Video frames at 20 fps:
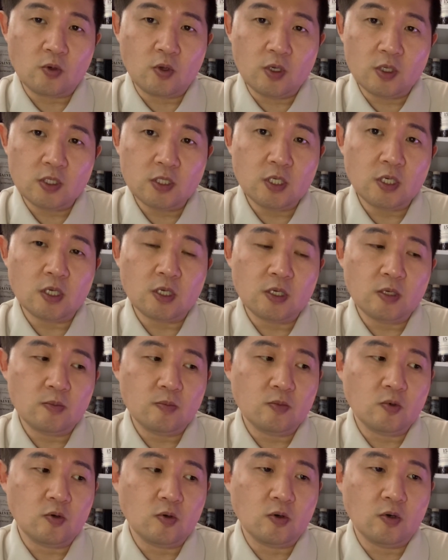굉장히
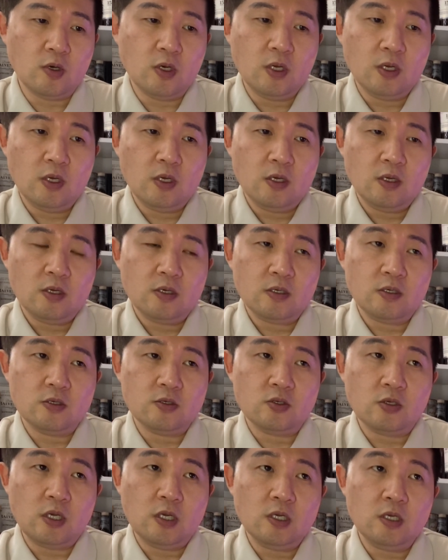뭐그
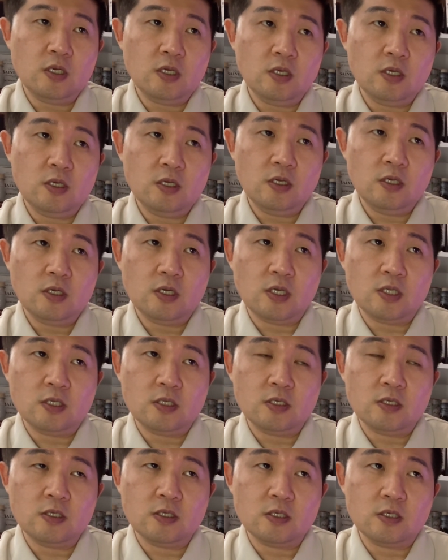쉐리
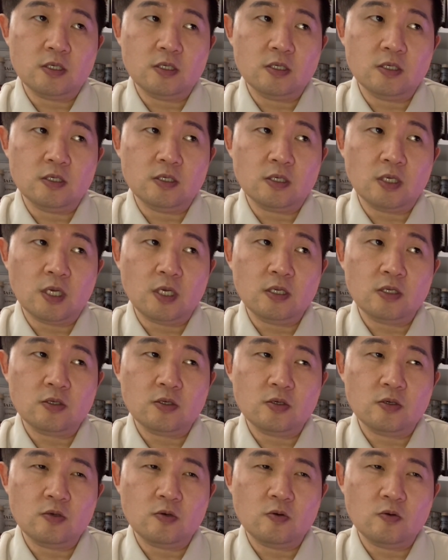같은 그
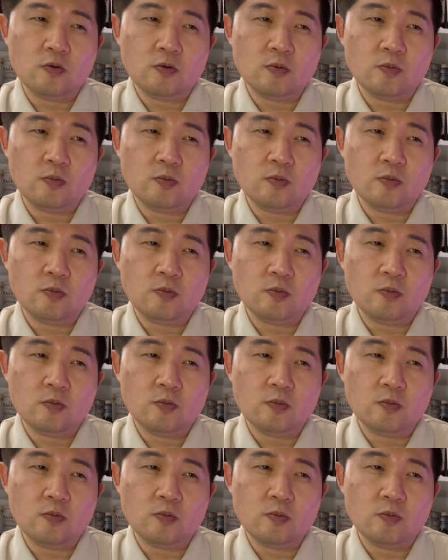캐릭터를